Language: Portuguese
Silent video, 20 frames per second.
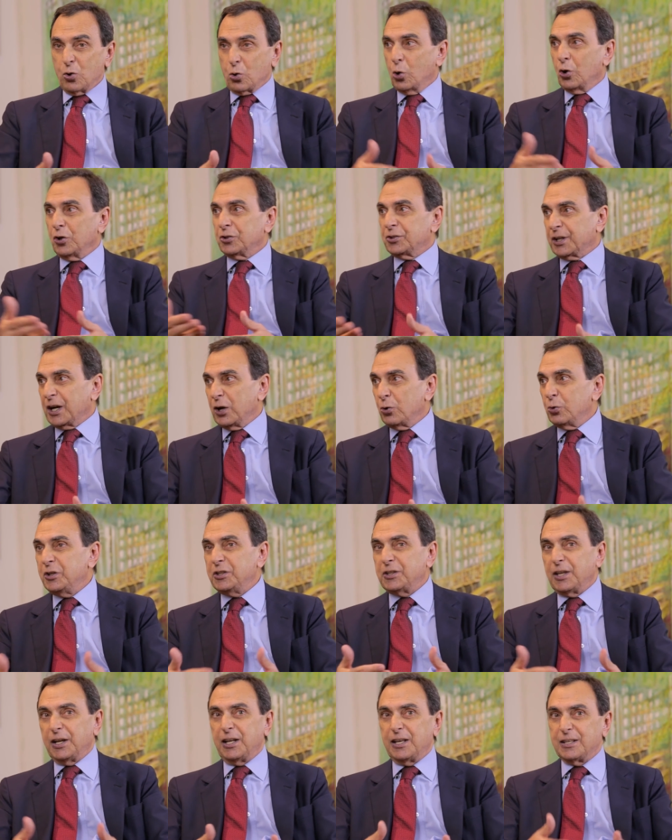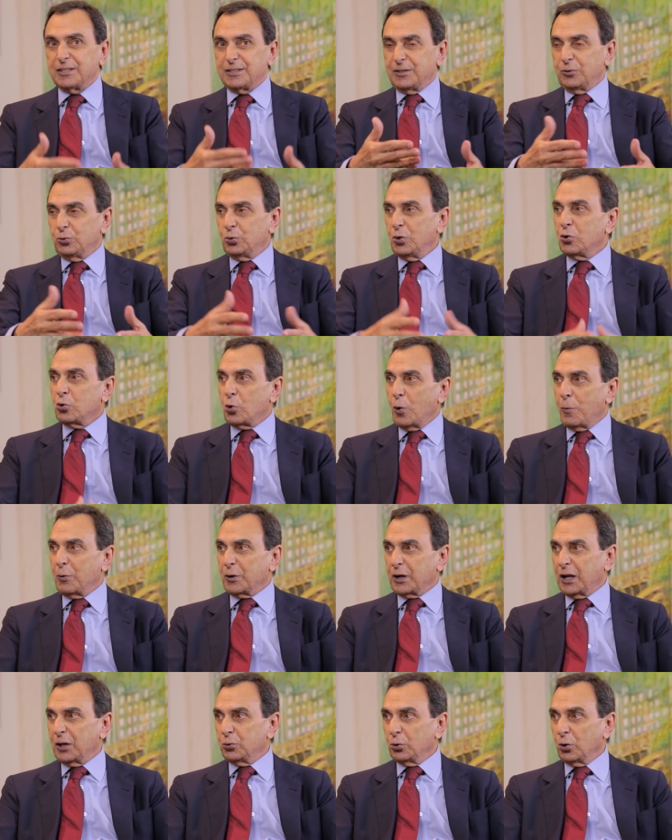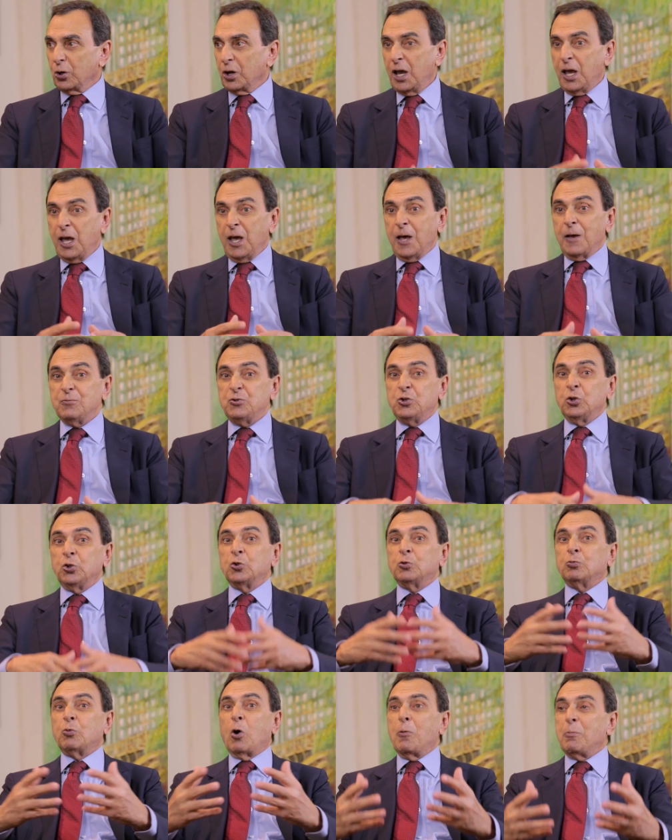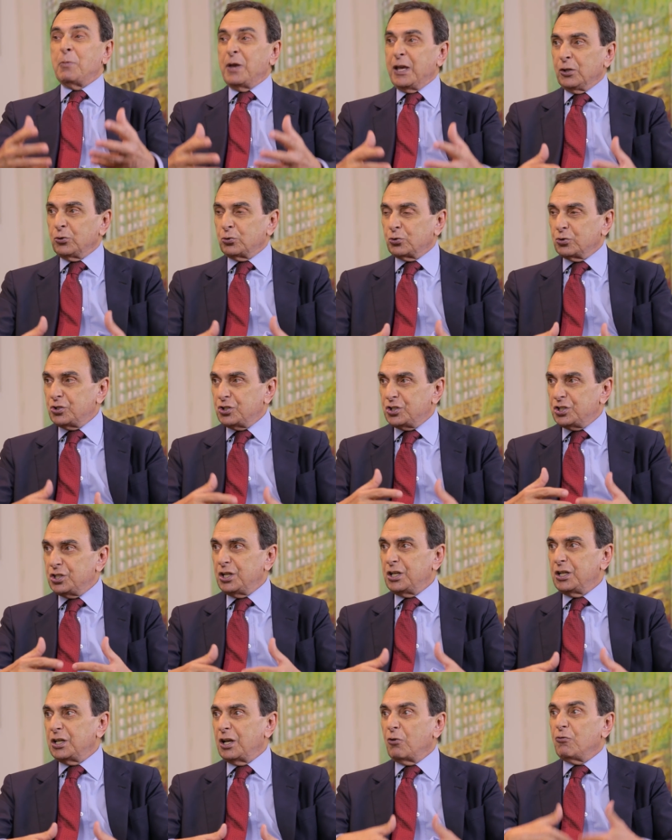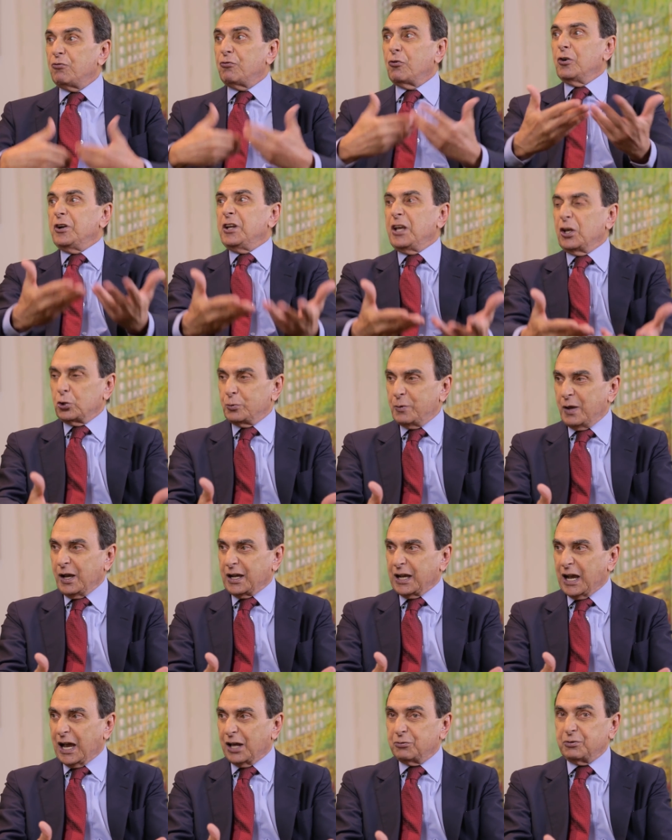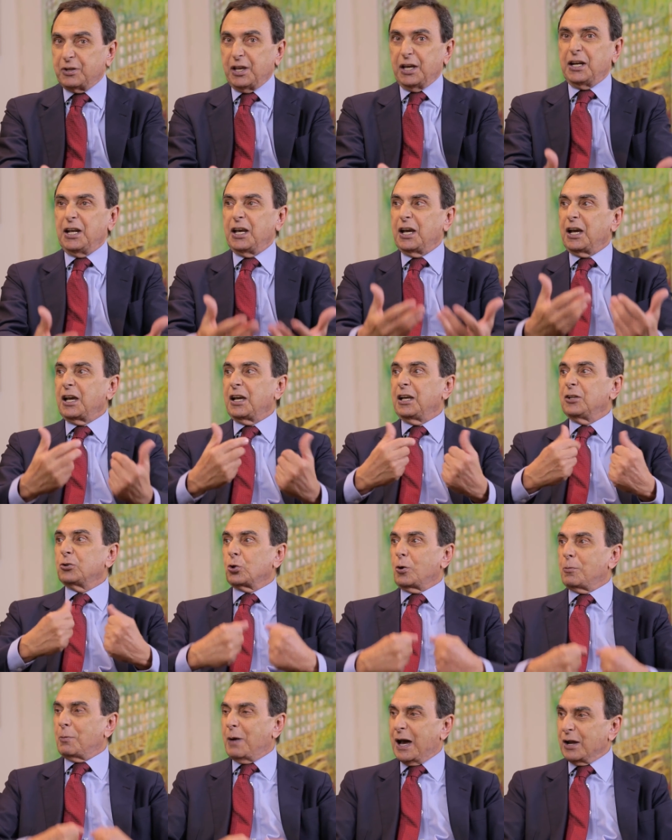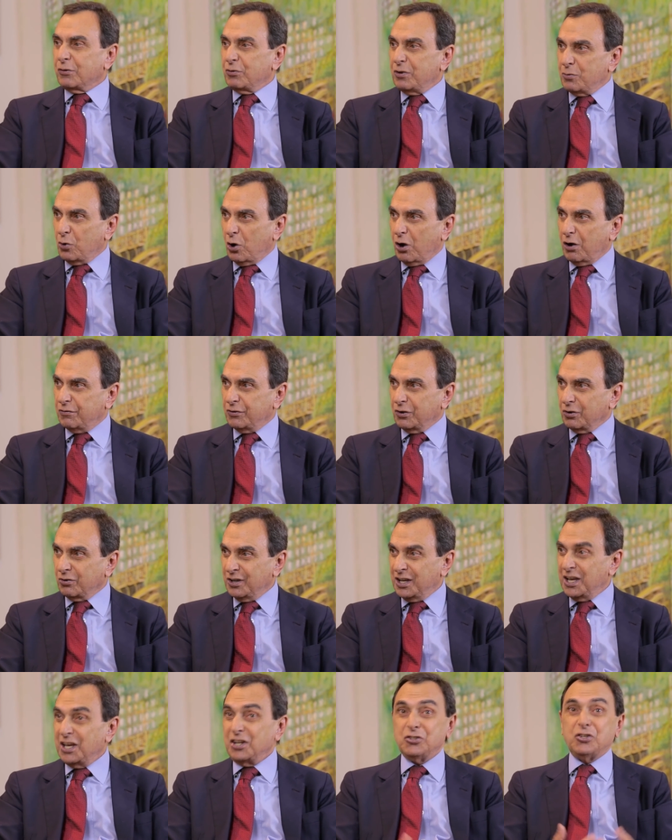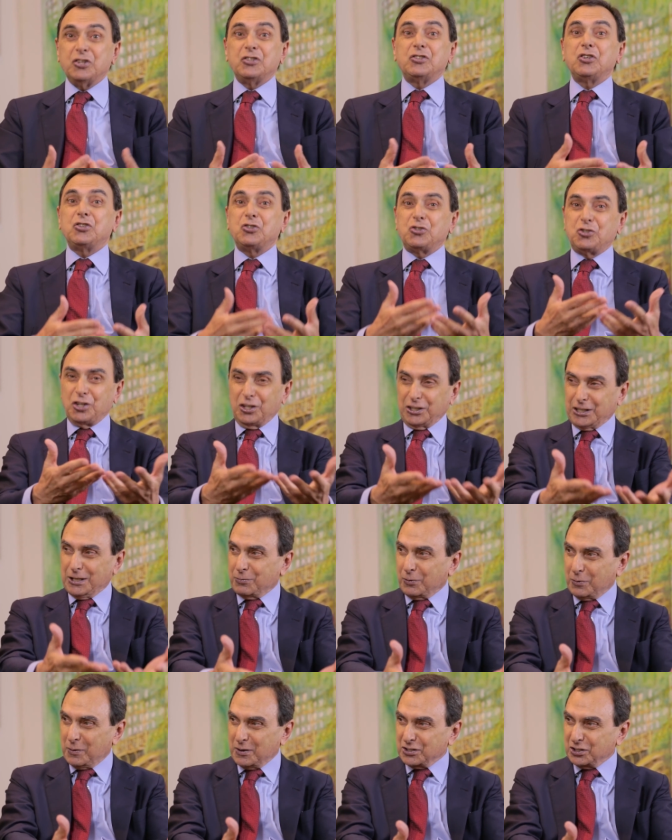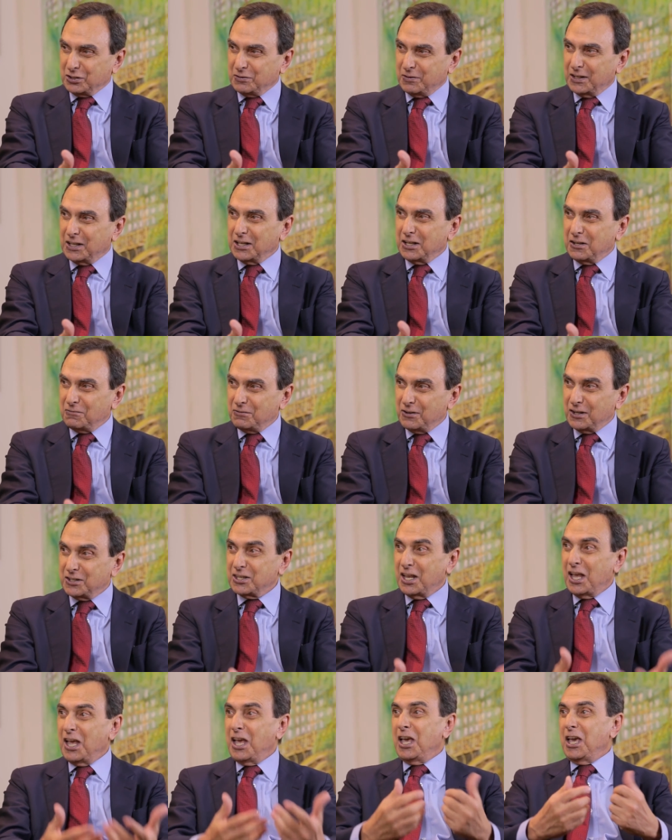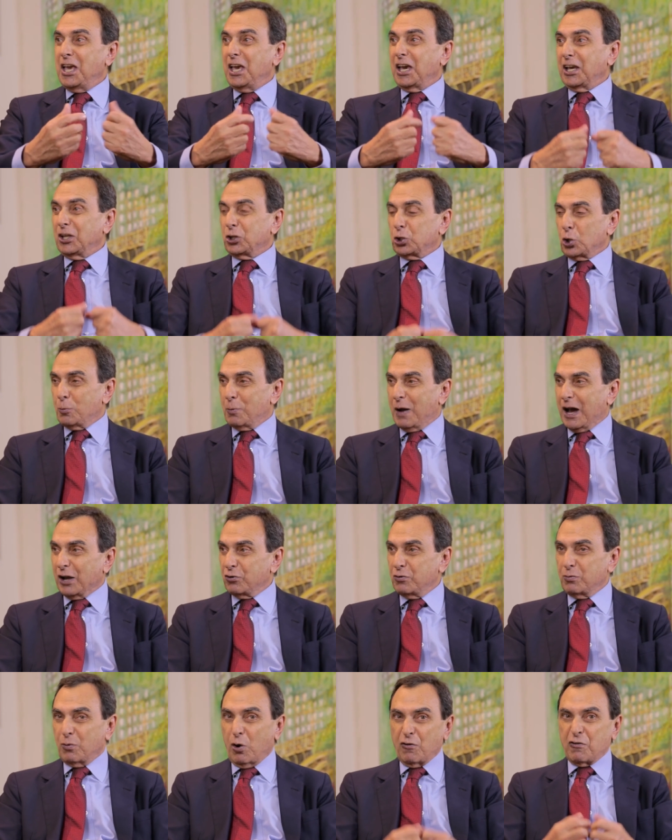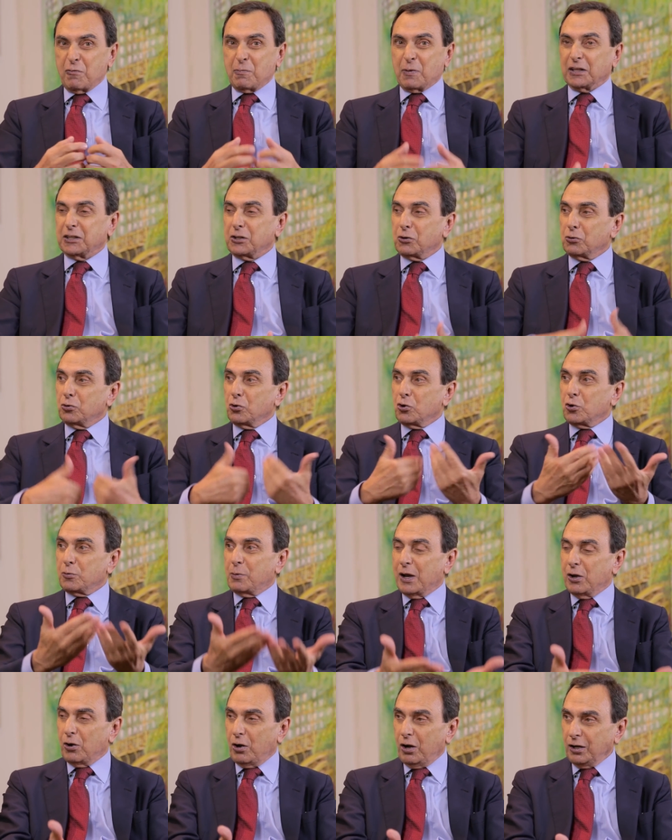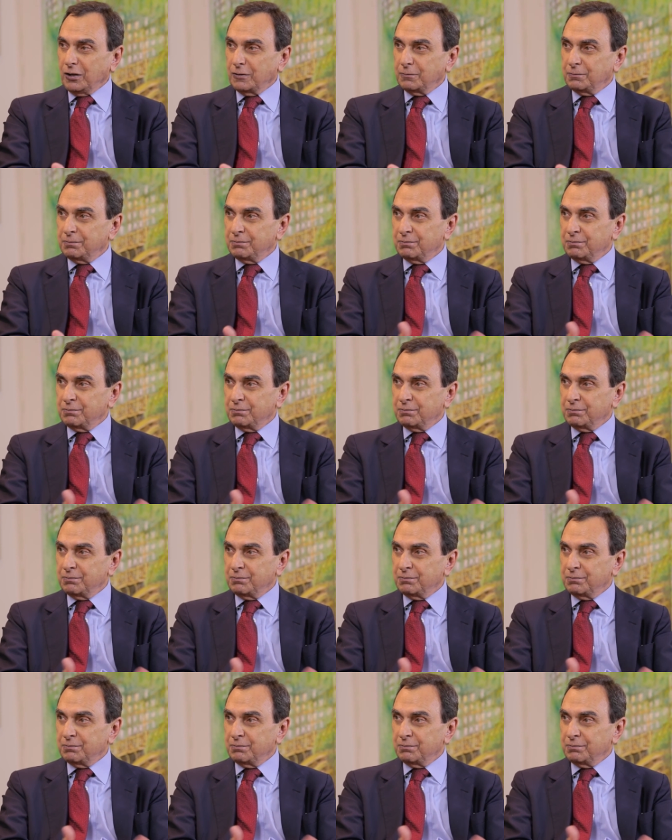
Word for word: contra o interesse do incorporador, de num momento de euforia do mercado querer retomar o imóvel desistir da promessa de venda que fez e retomar o imóvel para ter um lucro maior,